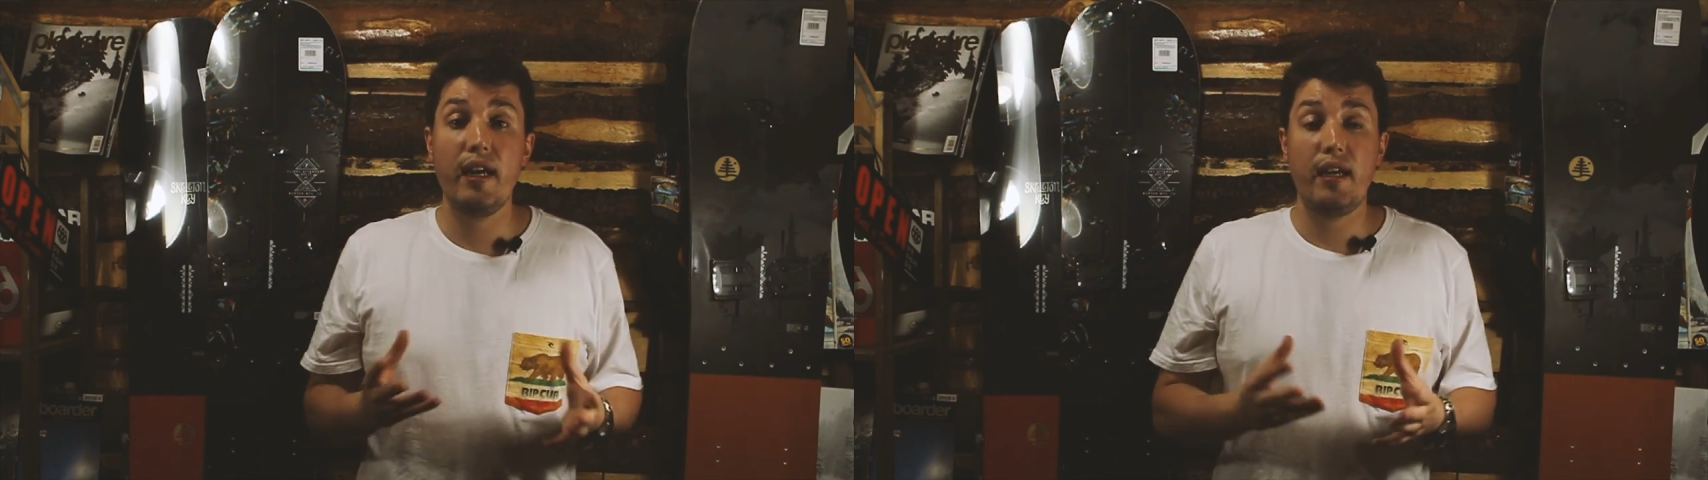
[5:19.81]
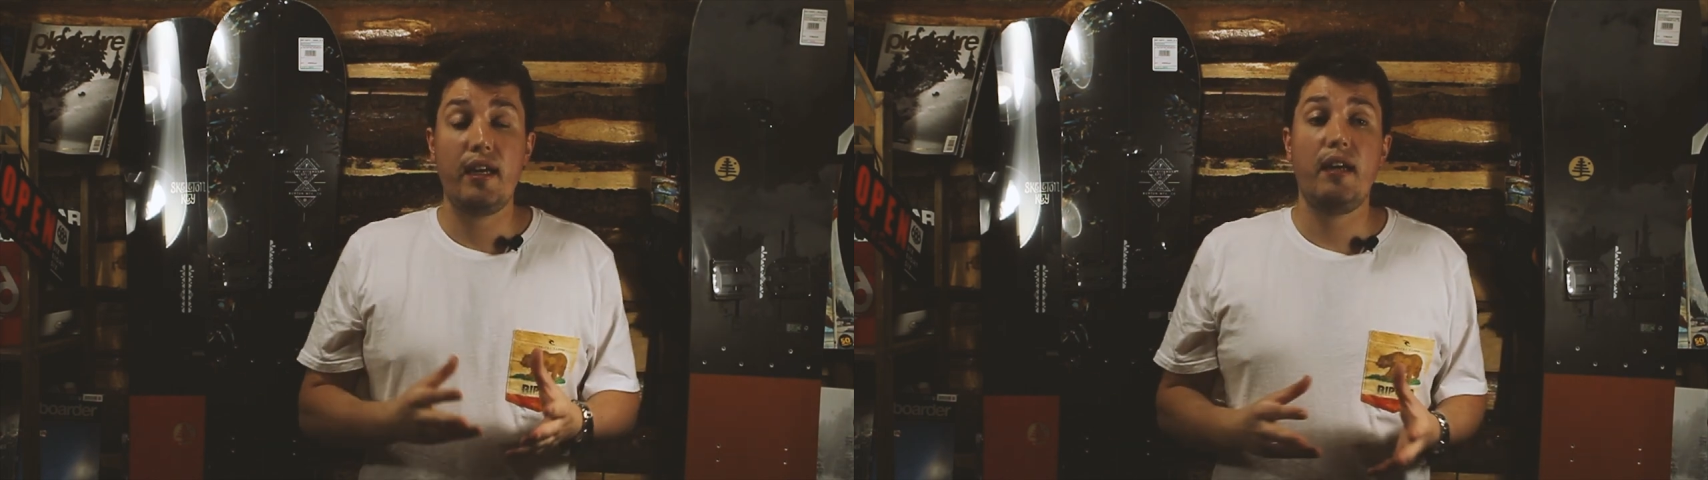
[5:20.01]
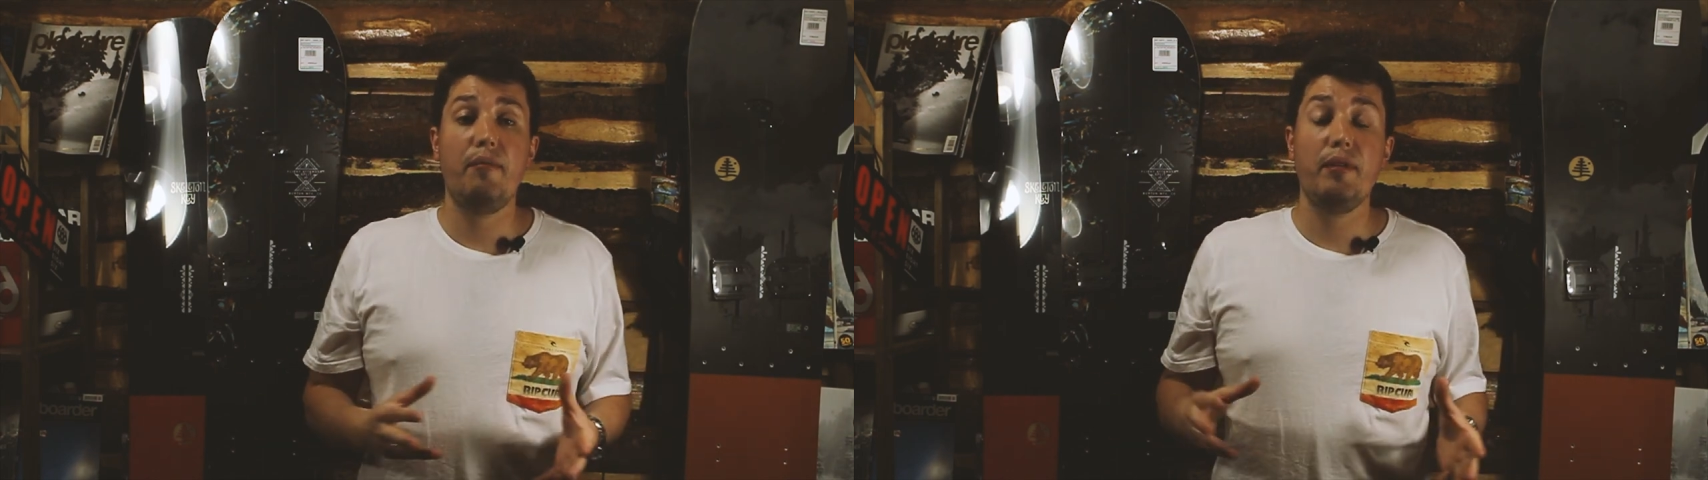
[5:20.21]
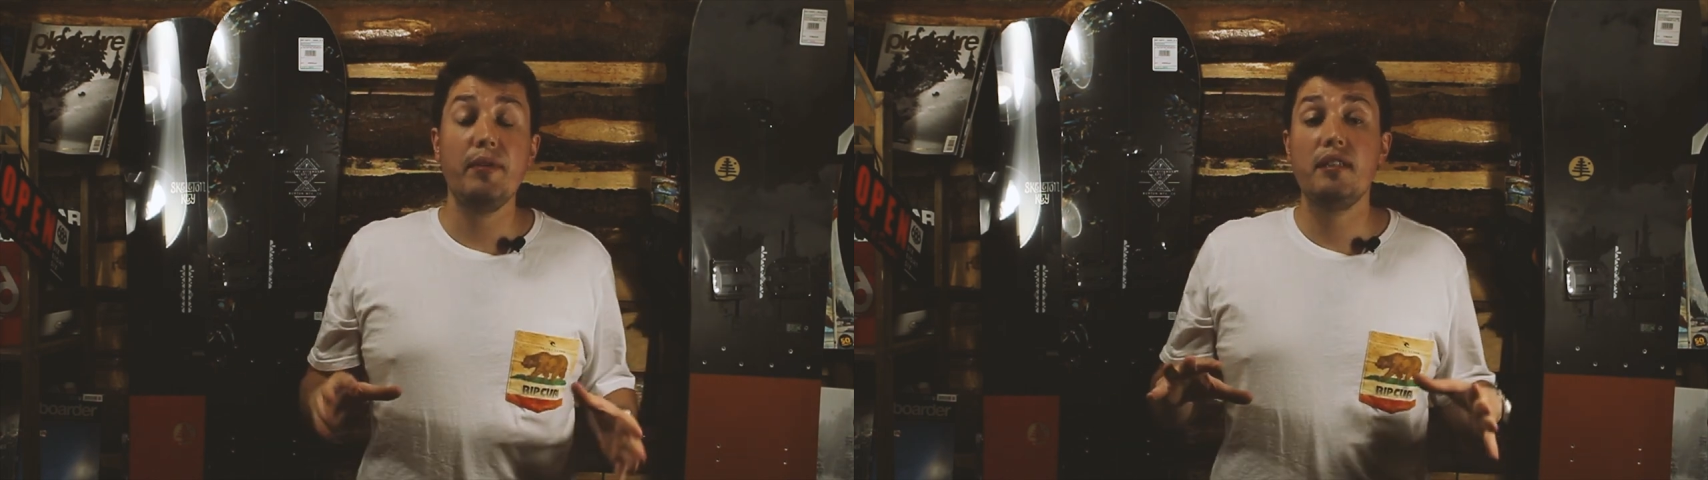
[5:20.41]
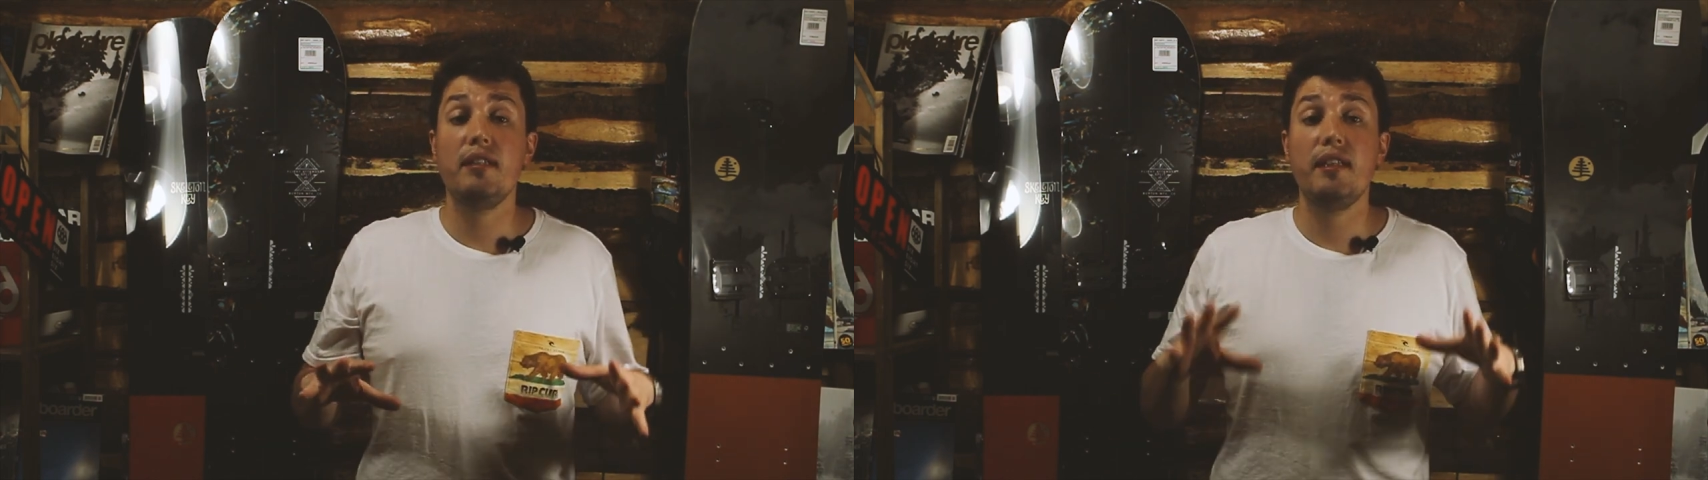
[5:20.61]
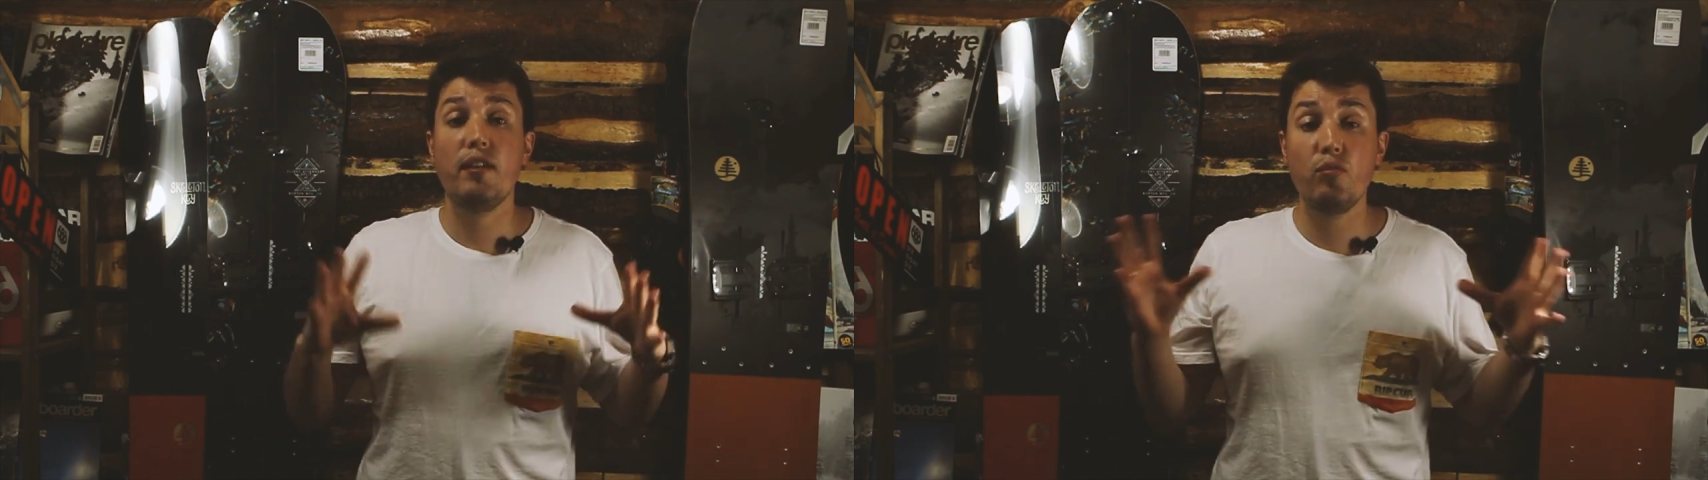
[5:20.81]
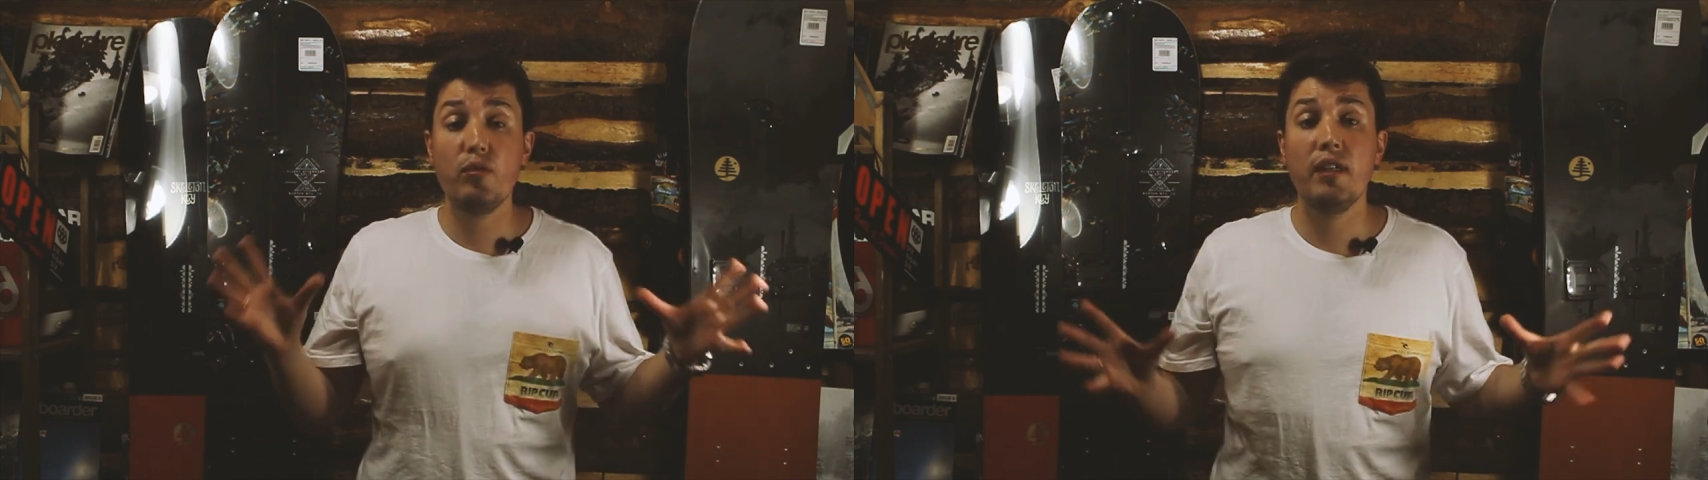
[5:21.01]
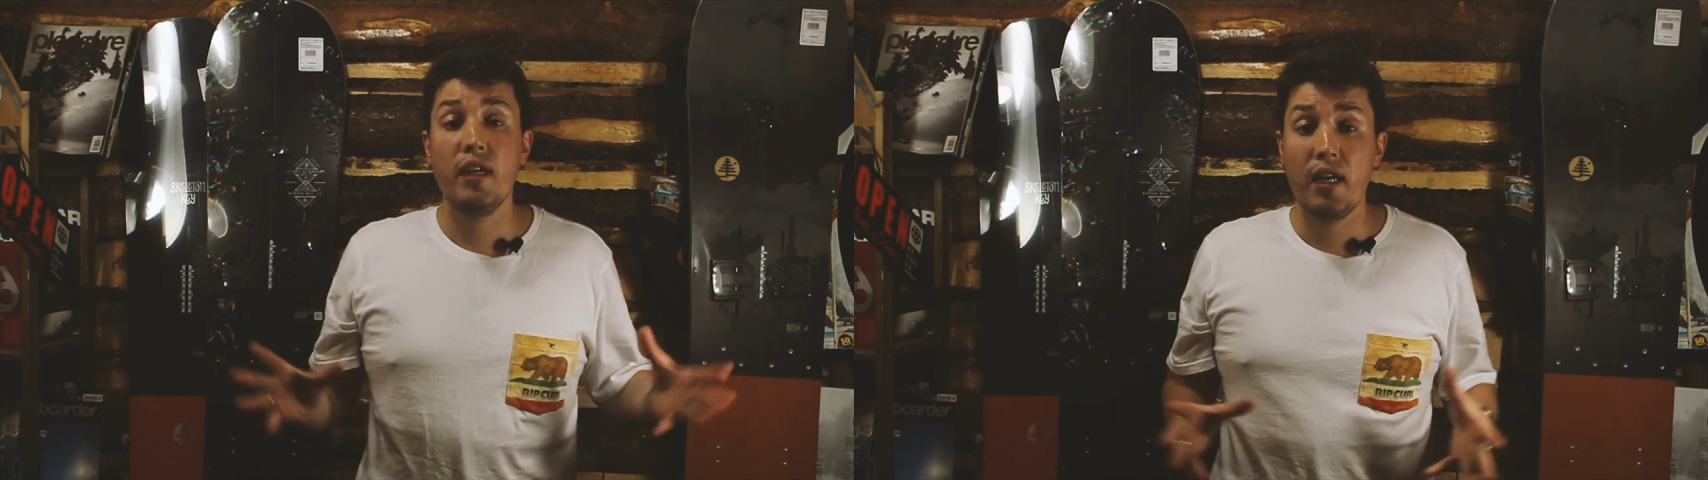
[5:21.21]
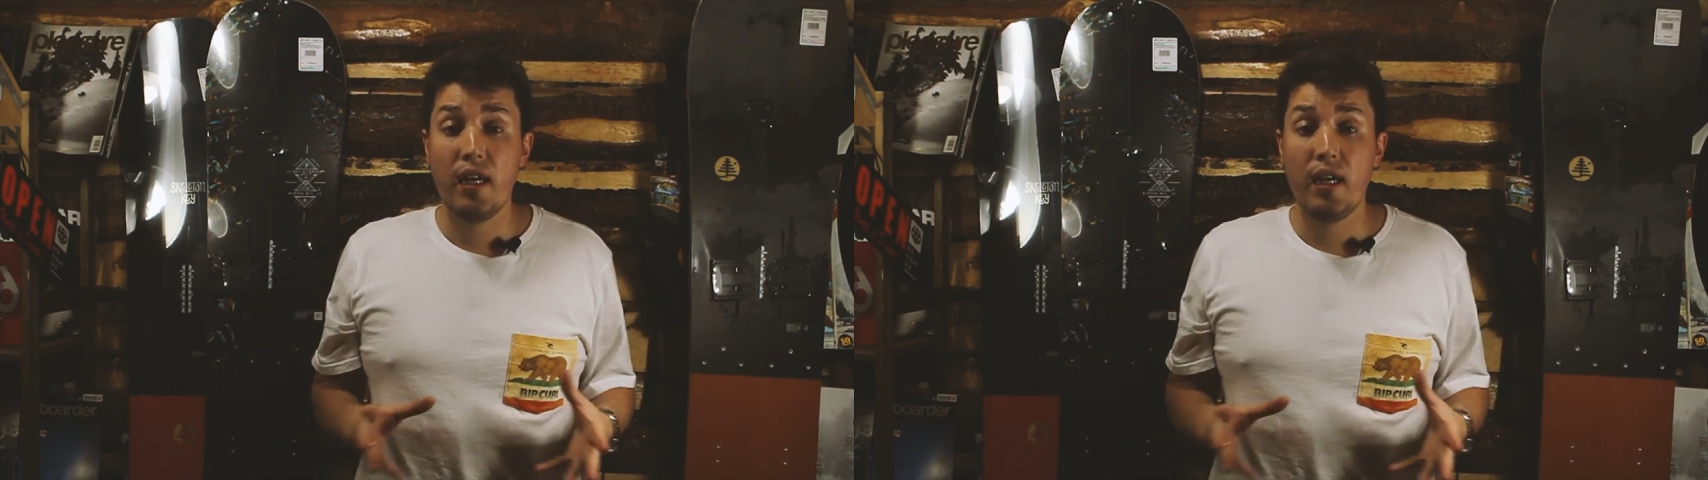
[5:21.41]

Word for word: а, примерно такой